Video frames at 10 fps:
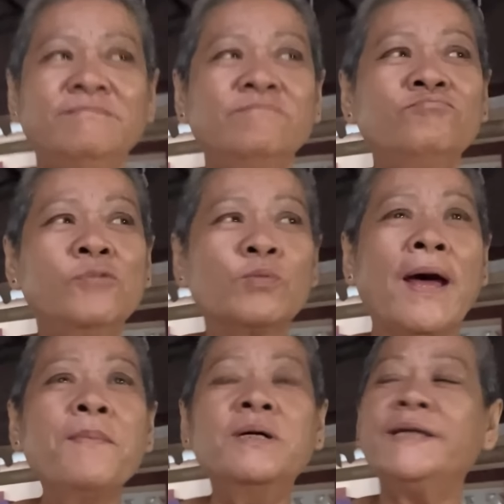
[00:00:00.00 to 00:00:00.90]
ừ, một
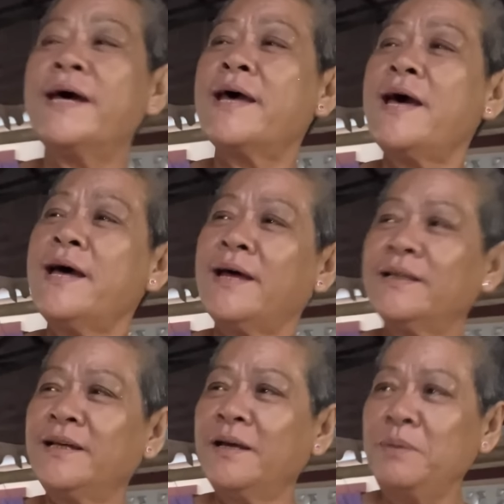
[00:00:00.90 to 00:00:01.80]
tháng 10 ngày à
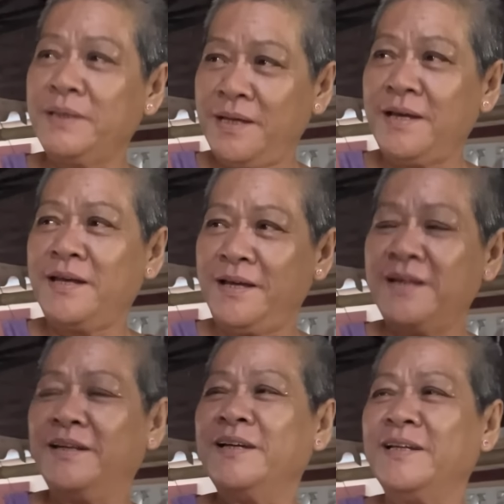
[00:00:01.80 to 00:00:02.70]
ăn 10 ngày 10 ha
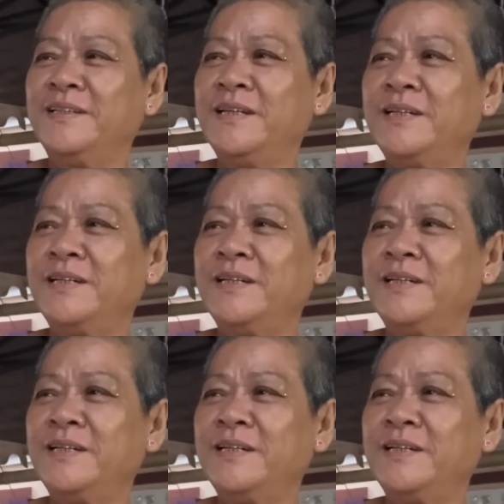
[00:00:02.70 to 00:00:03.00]
tháng 10